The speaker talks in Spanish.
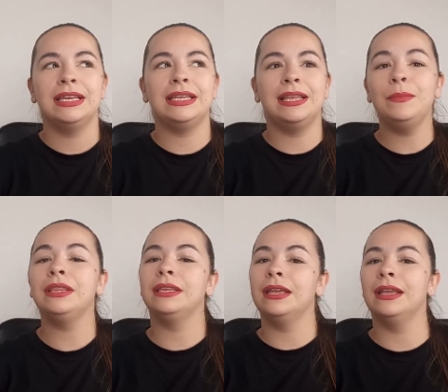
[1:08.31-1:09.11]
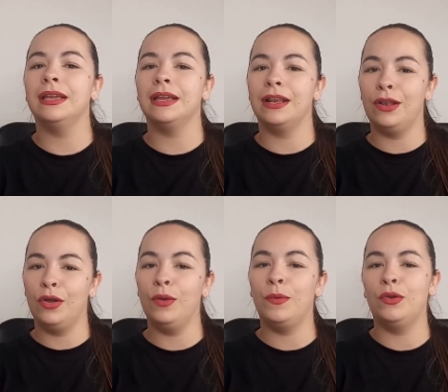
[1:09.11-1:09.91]
Y también tienen
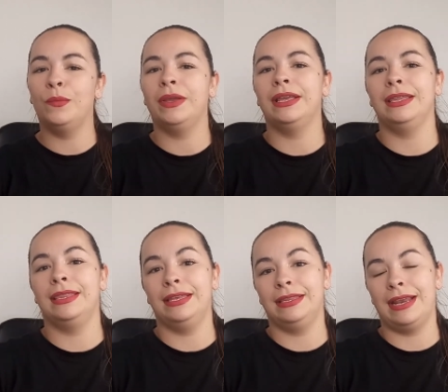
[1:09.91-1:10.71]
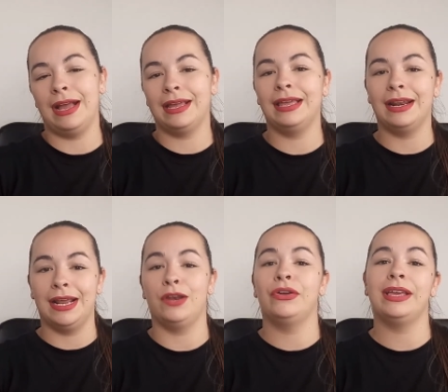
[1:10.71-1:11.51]
los volúmenes de trajes raros,